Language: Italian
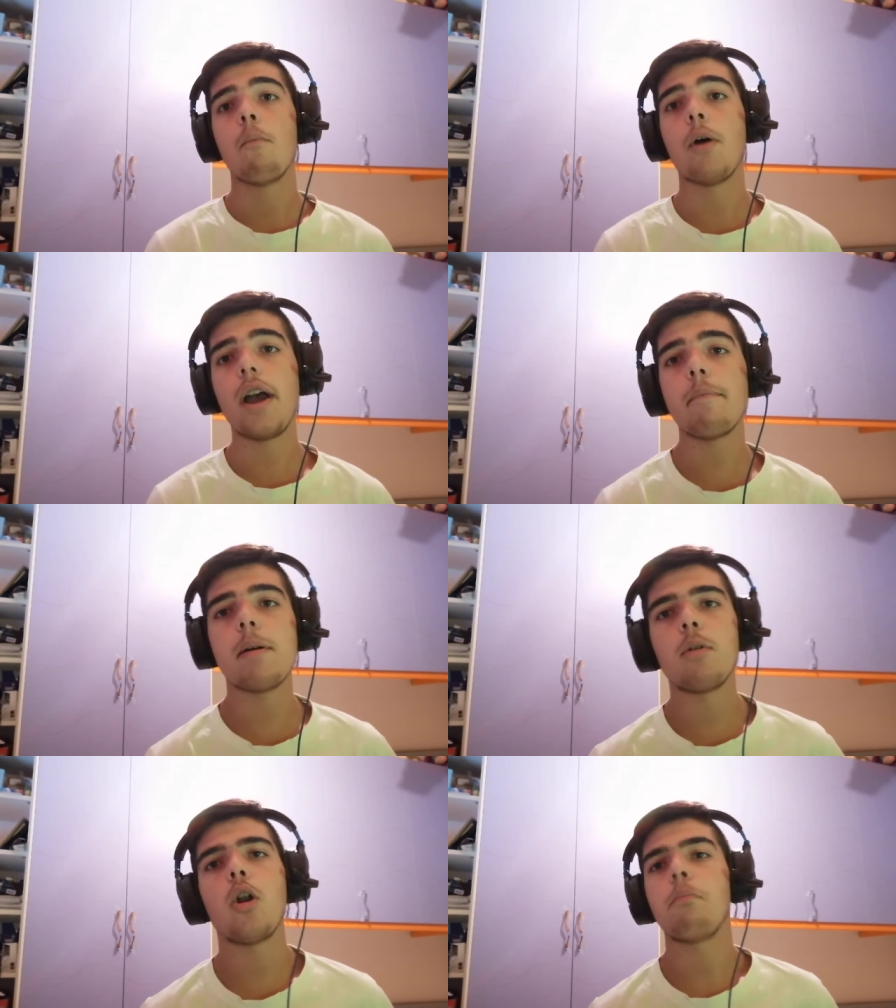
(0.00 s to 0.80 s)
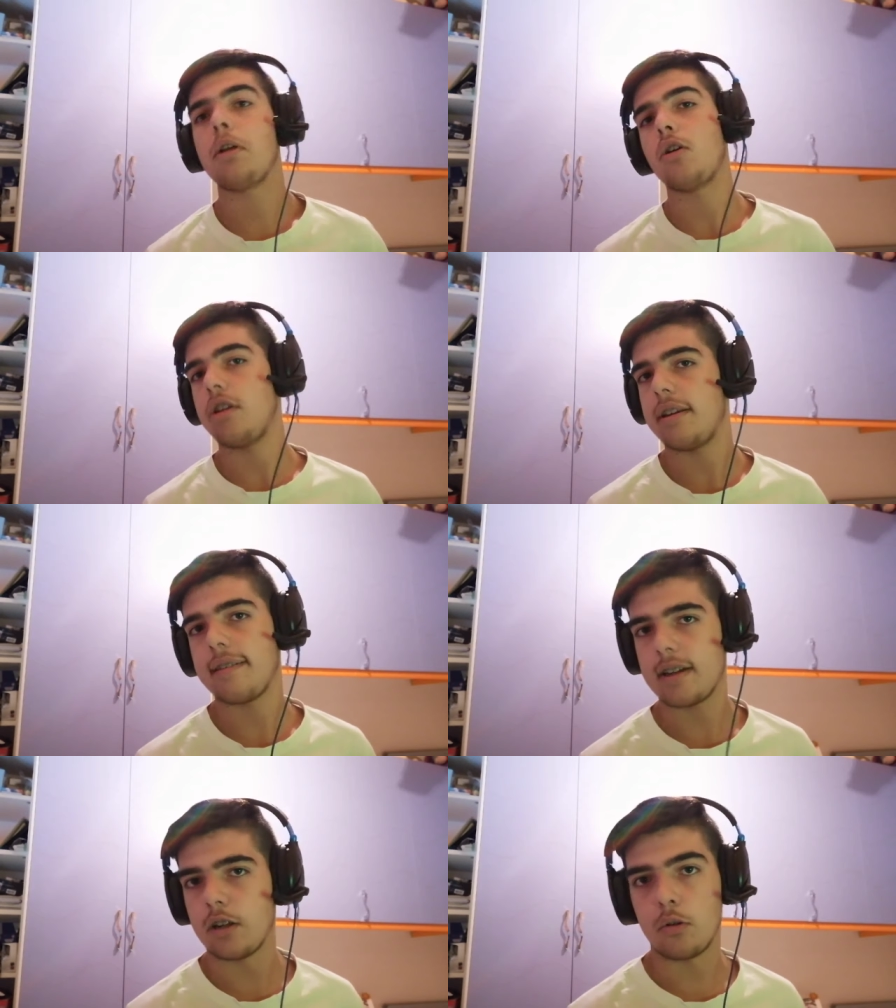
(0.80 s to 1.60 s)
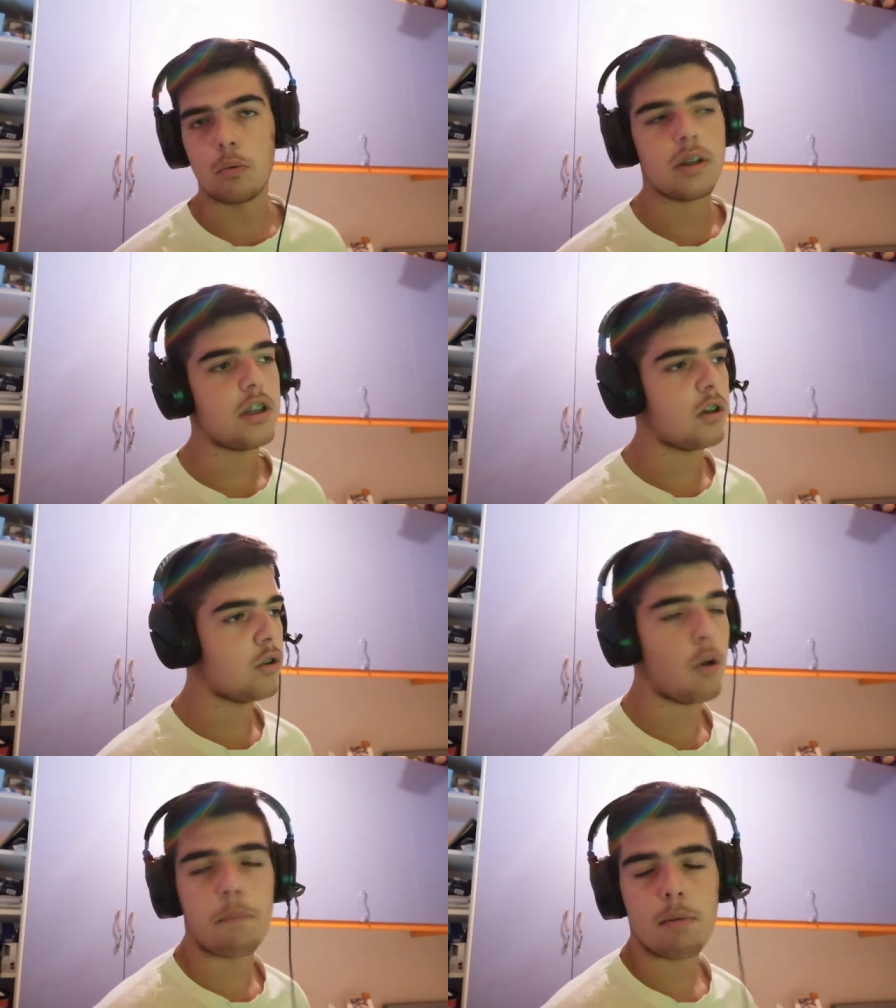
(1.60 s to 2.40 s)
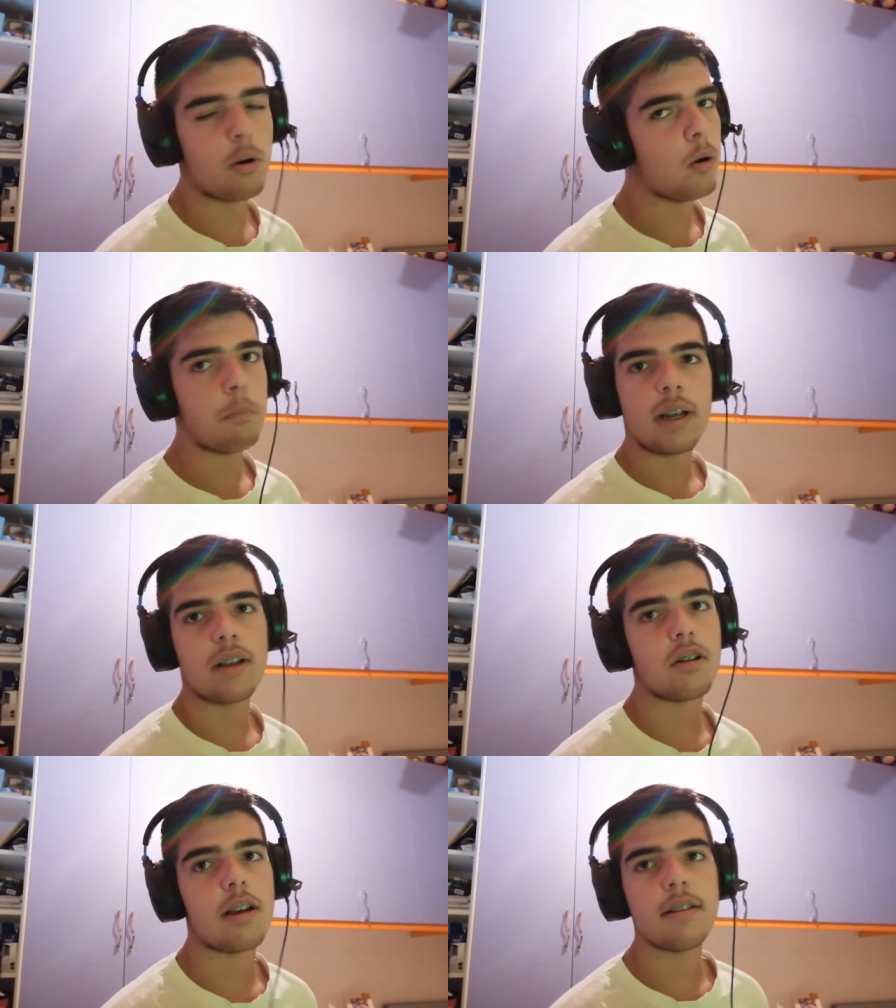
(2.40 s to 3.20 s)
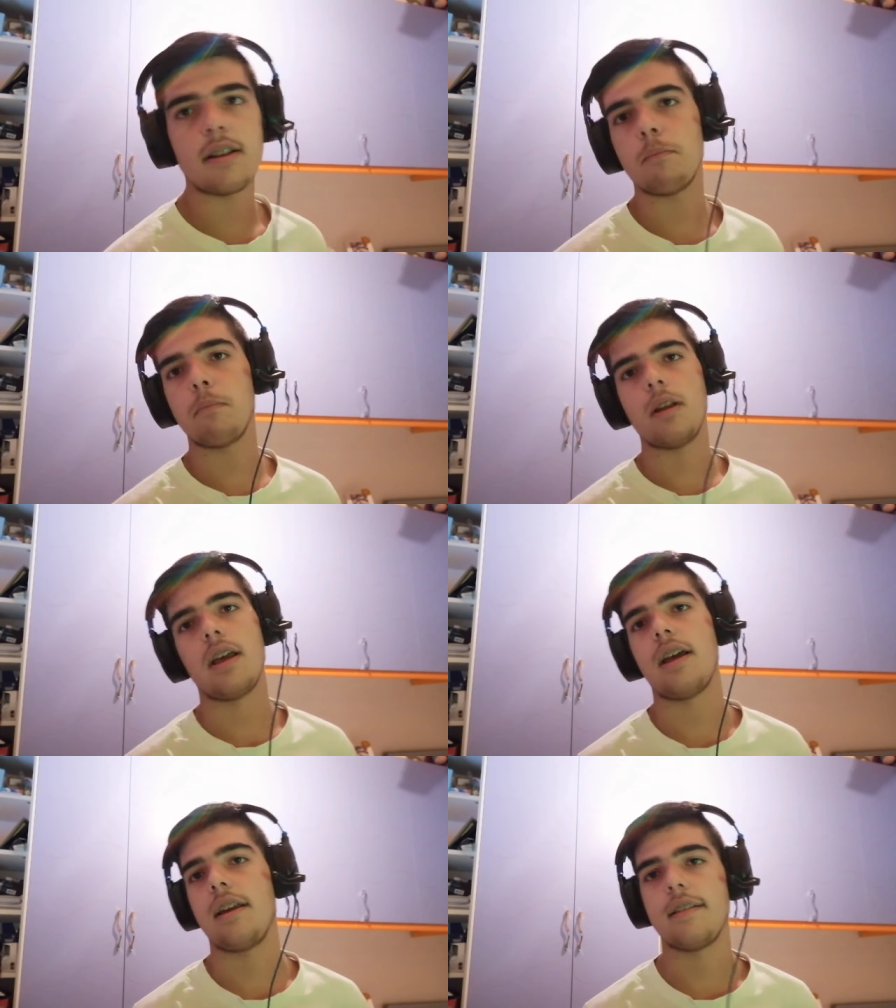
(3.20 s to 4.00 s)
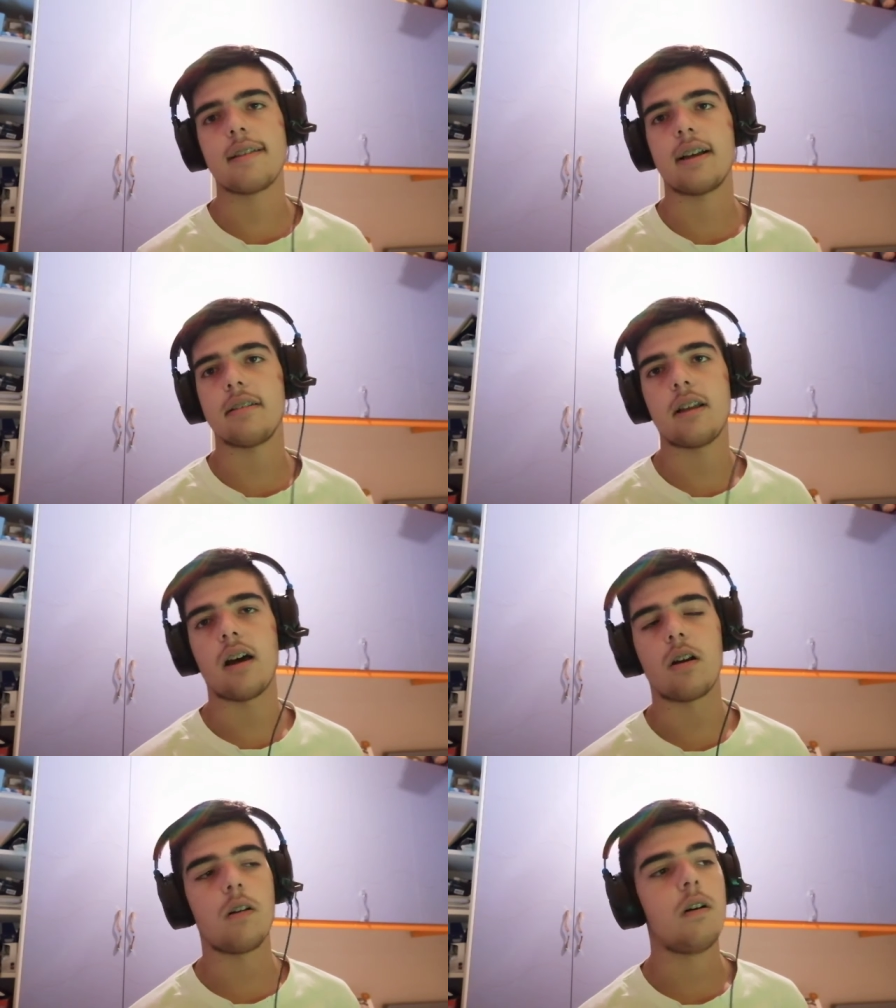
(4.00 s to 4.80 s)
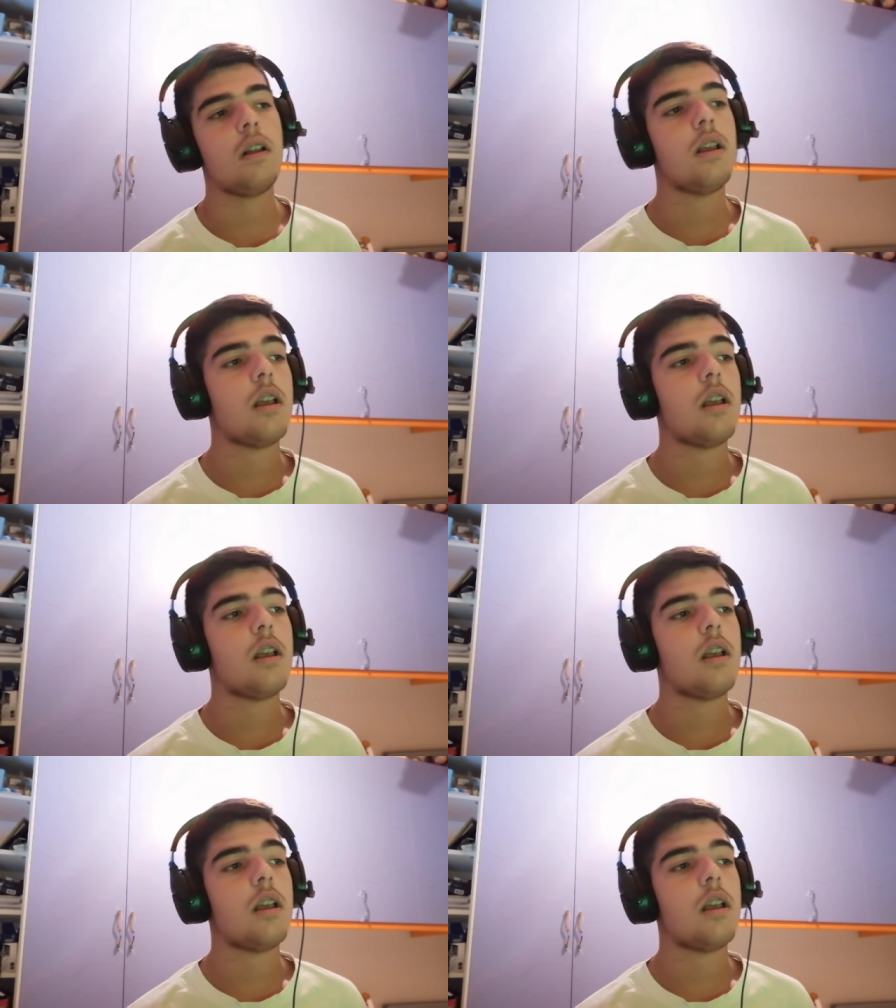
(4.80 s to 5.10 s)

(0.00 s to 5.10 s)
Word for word: Poi abbiamo l'obbligo di riscatto, quindi dobbiamo obbligatoriamente eh, riscattarlo.